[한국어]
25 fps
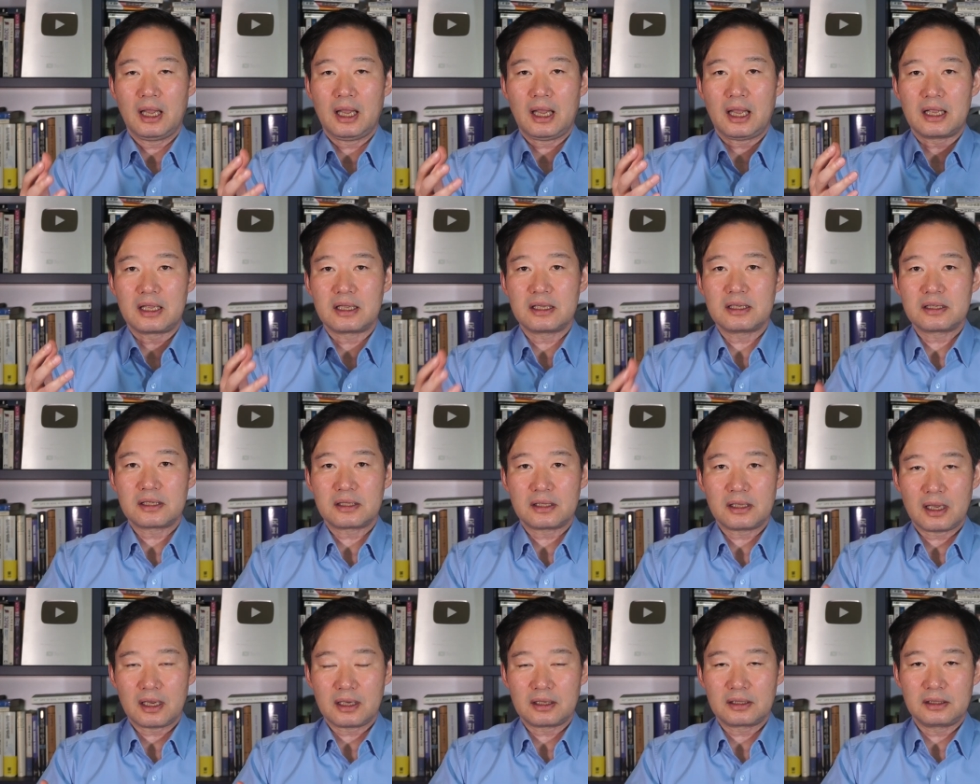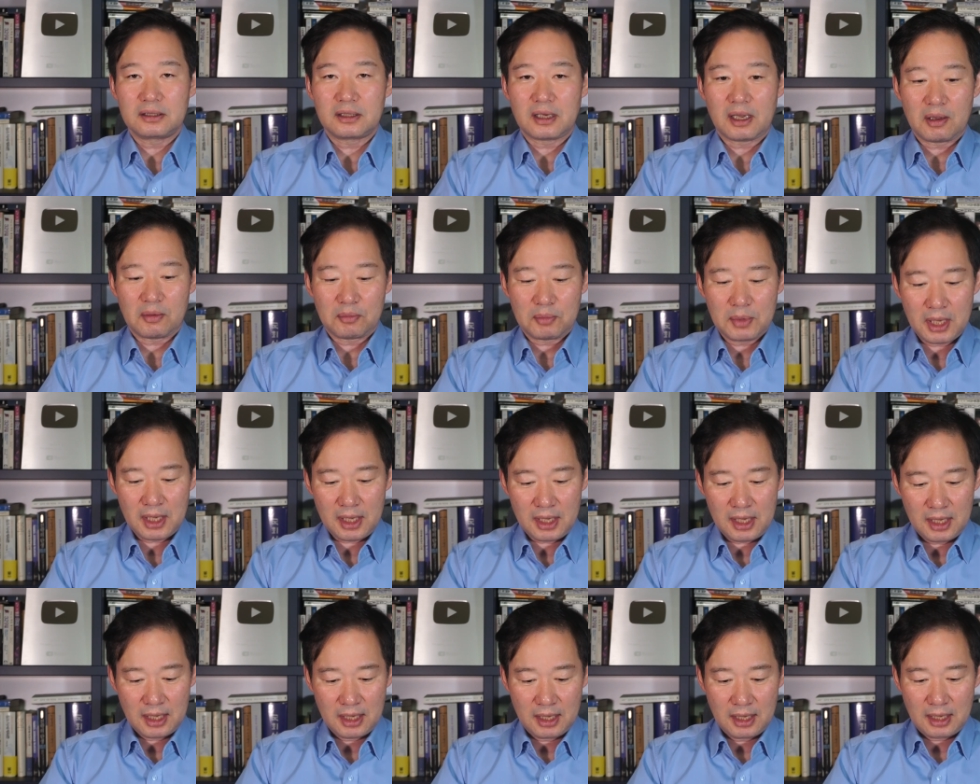에,
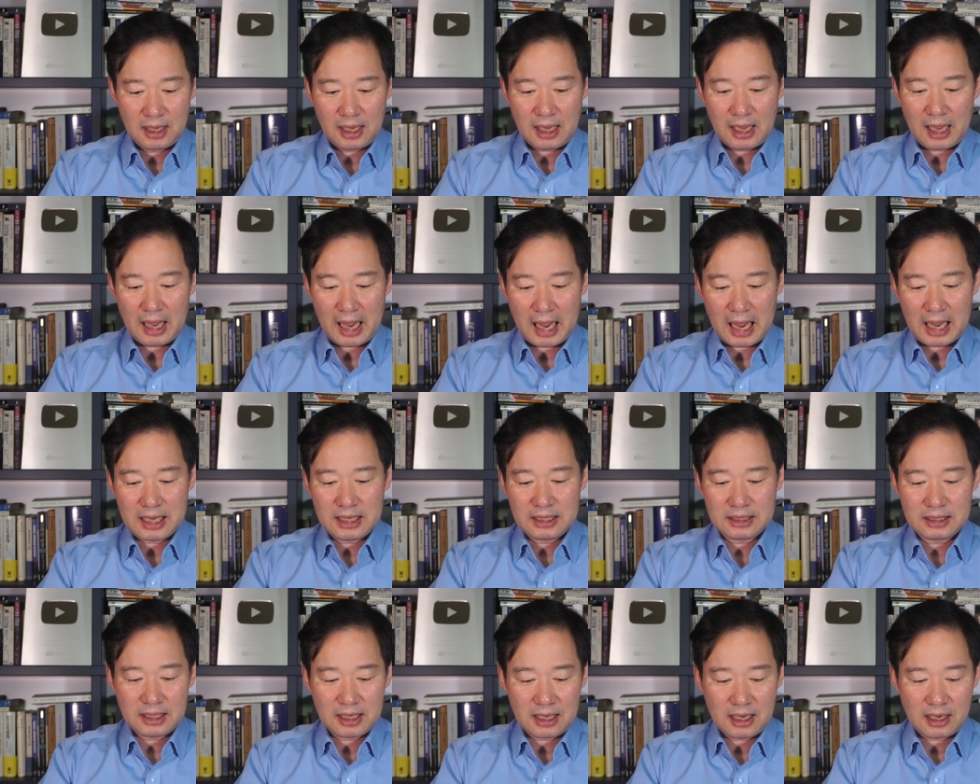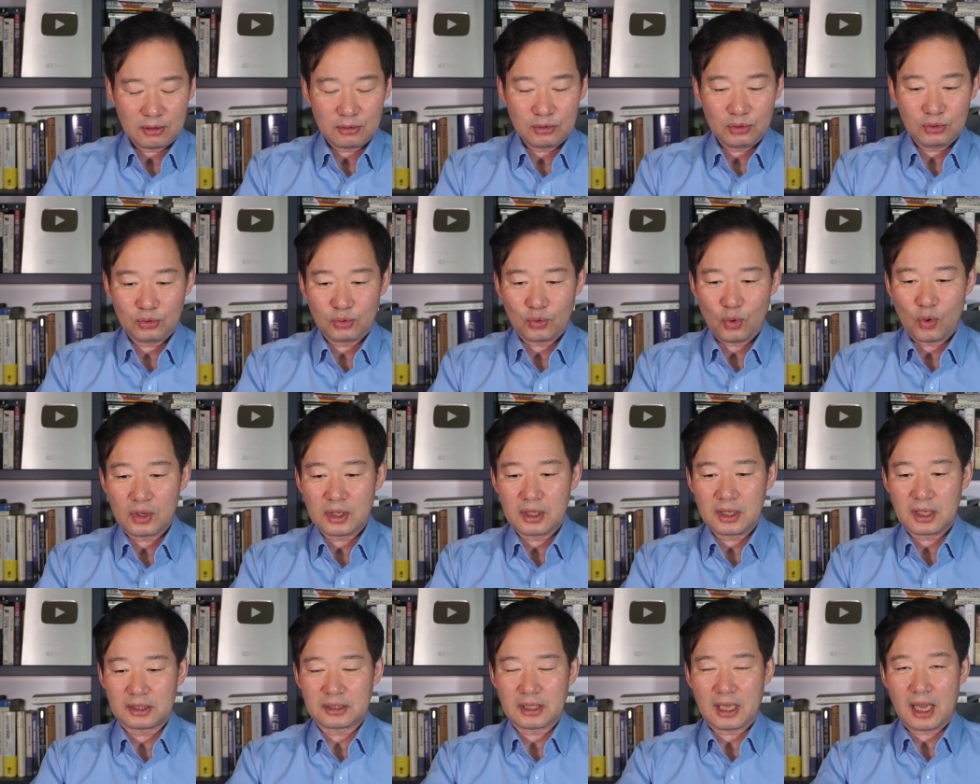인스타그램의 에, 아이디하고
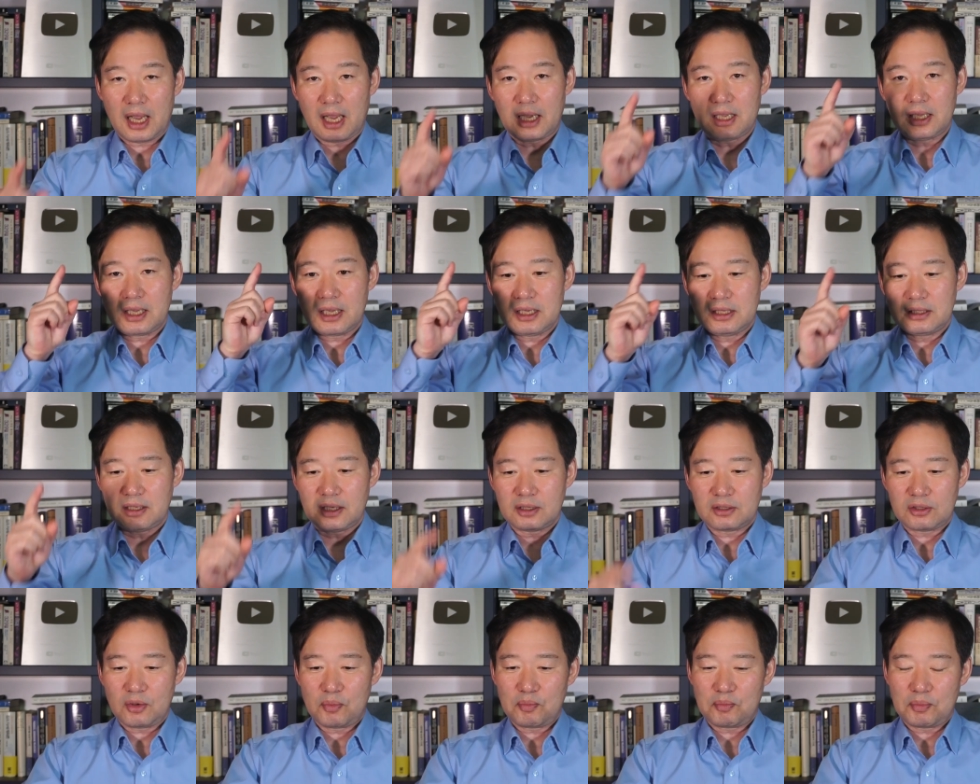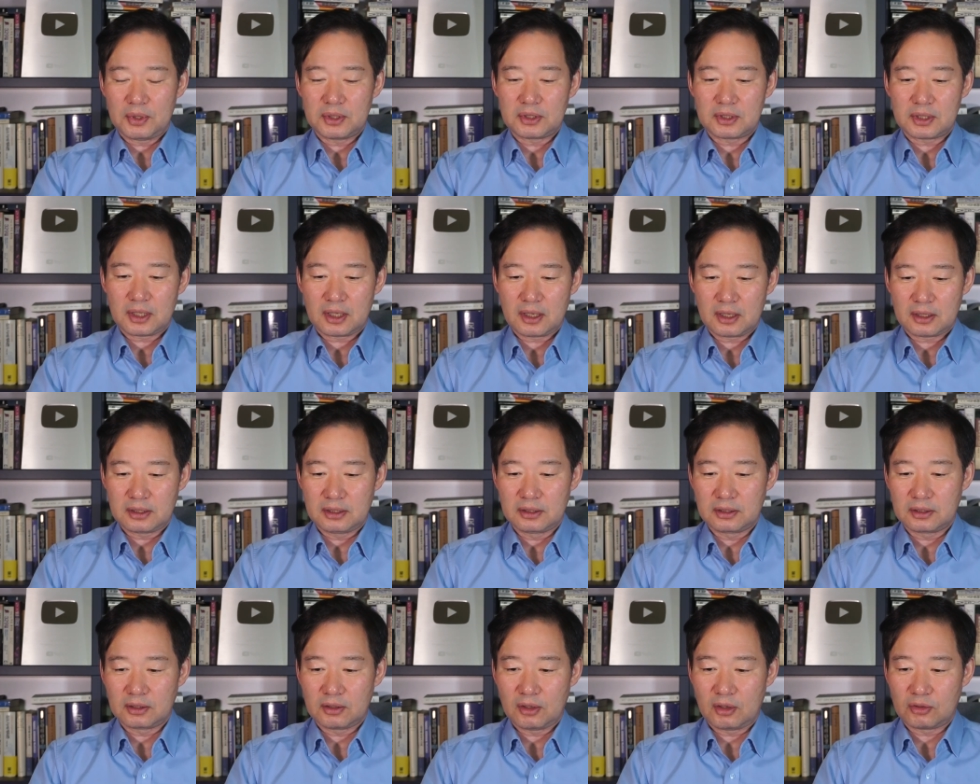동일하다. 이게 이제 첫 번째
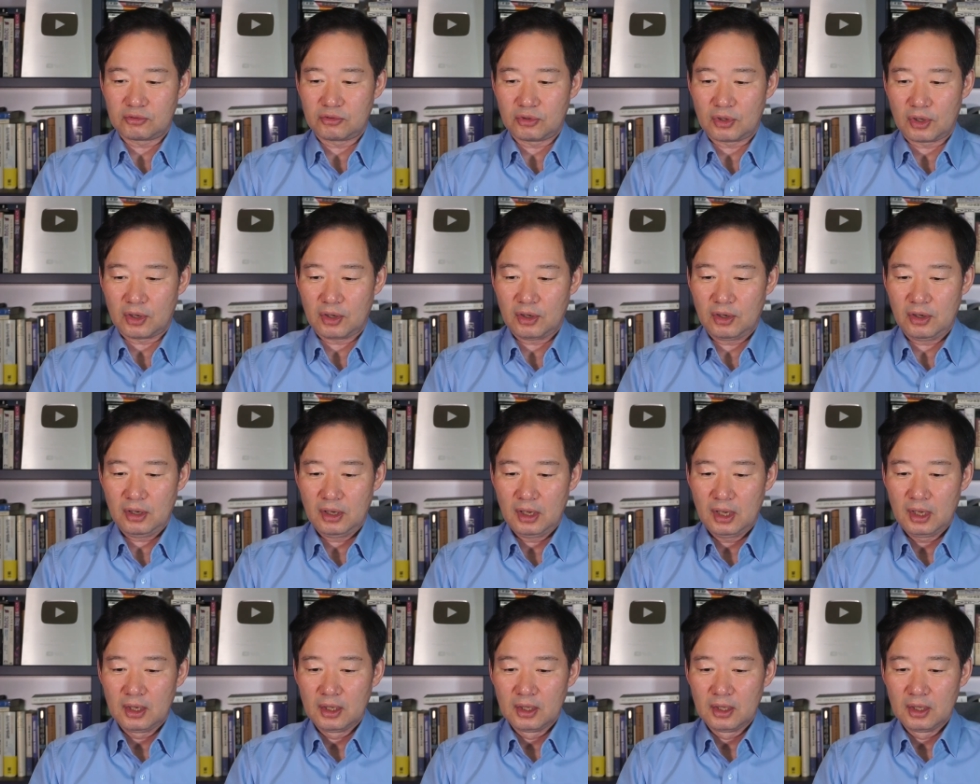근거고요.